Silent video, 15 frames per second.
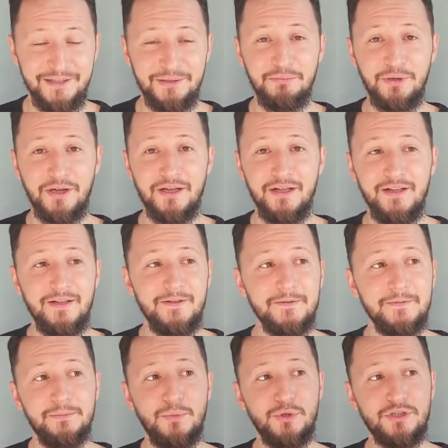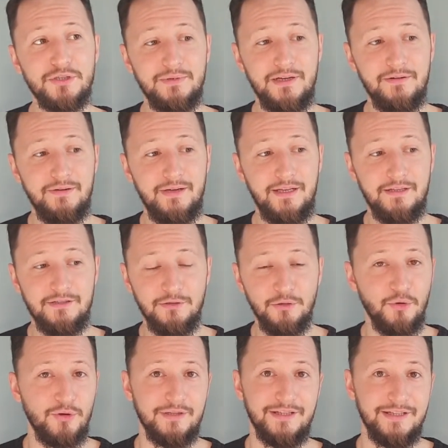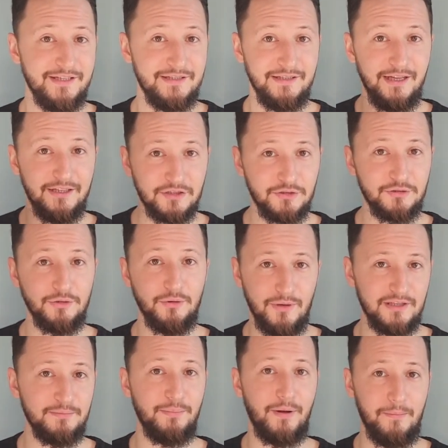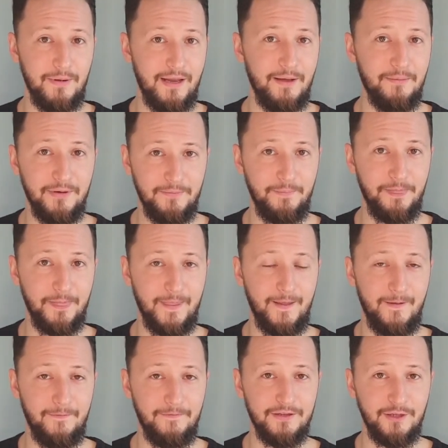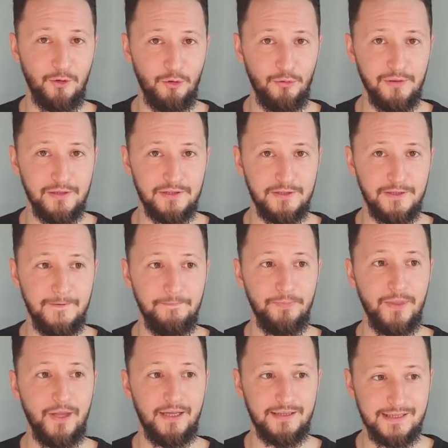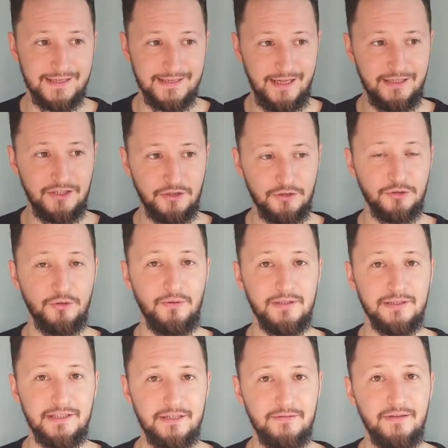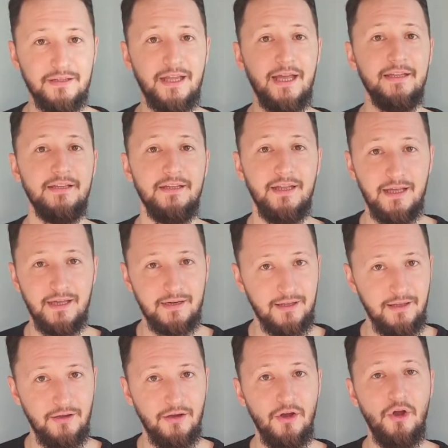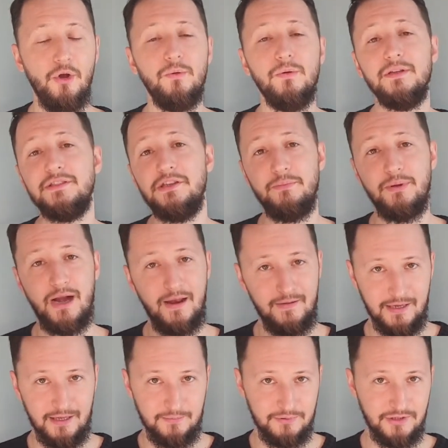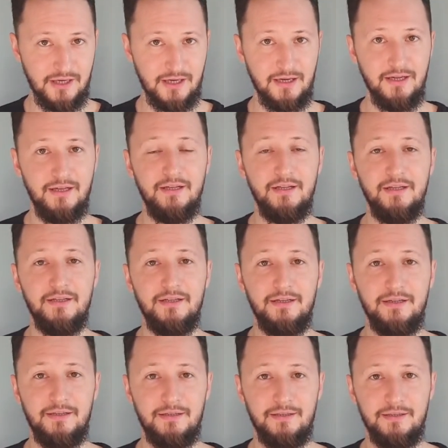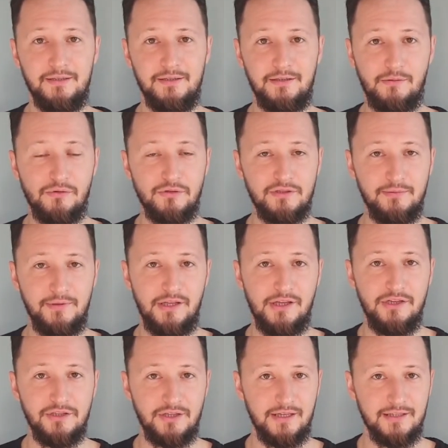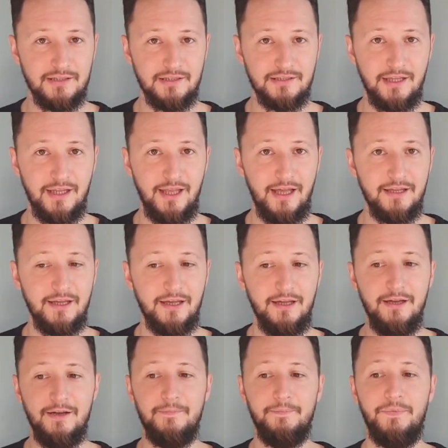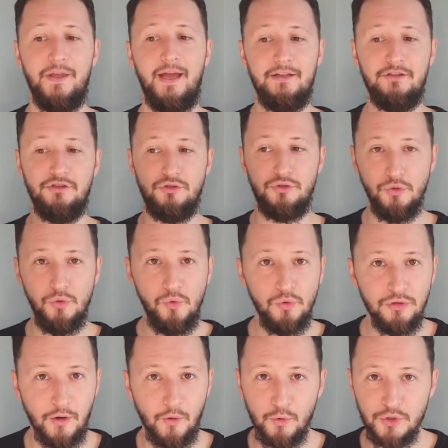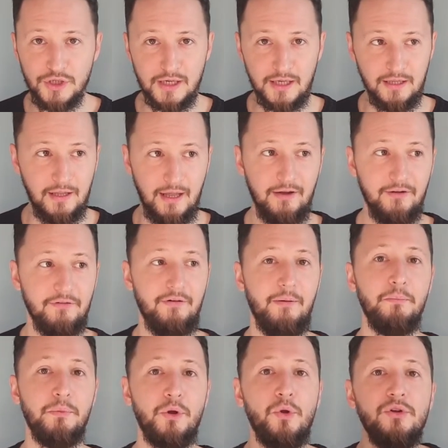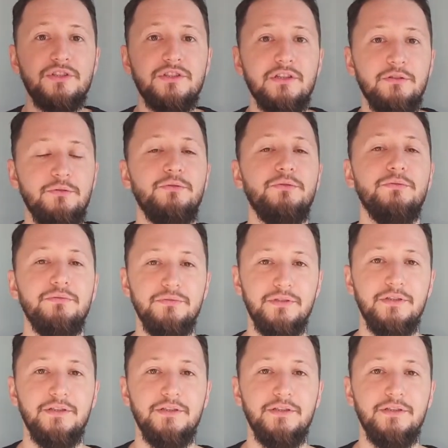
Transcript: мы можем говорить. Но «Ну, это не значит, что у вас проблемы да, в этой области. Это значит, что у вас не хватает энергии, у вас неправильное психо э, такое соматическое состояние. И отсюда уже да, вам просто ну,